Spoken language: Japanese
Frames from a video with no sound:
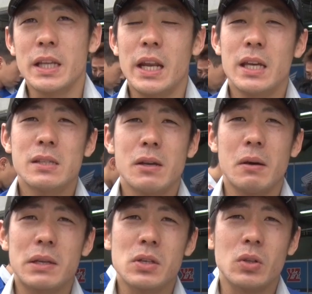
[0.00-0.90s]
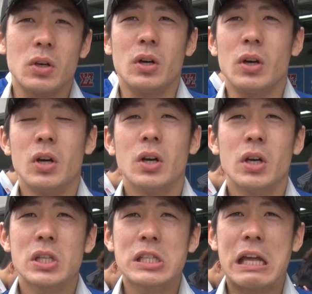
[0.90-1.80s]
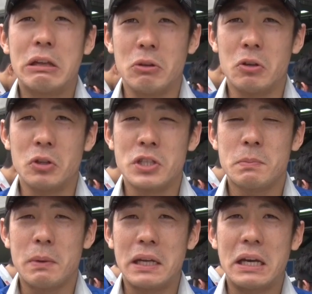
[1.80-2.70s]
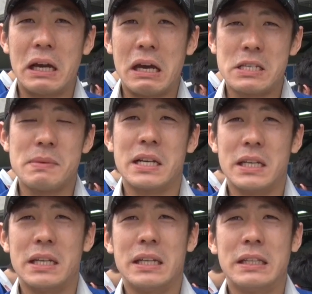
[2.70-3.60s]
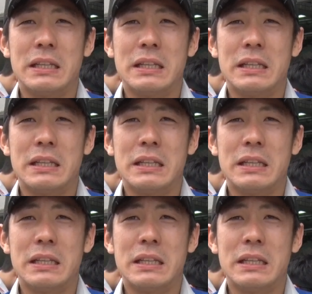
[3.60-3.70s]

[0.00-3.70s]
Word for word: レース1はちょっとスタートの失敗から始まり